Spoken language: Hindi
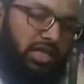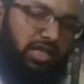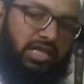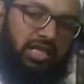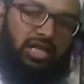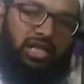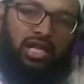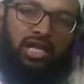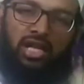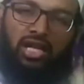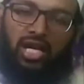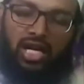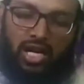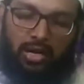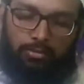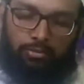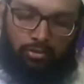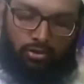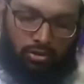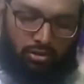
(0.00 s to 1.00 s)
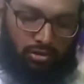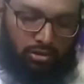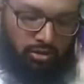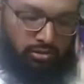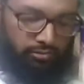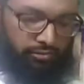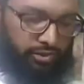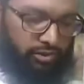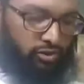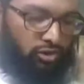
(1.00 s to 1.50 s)
इसी तरह आपको
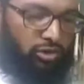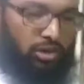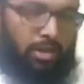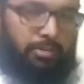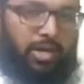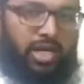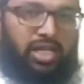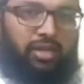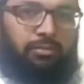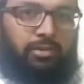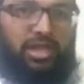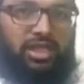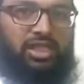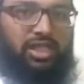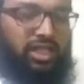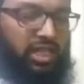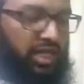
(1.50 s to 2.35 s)
वीडियो हमारी मिलती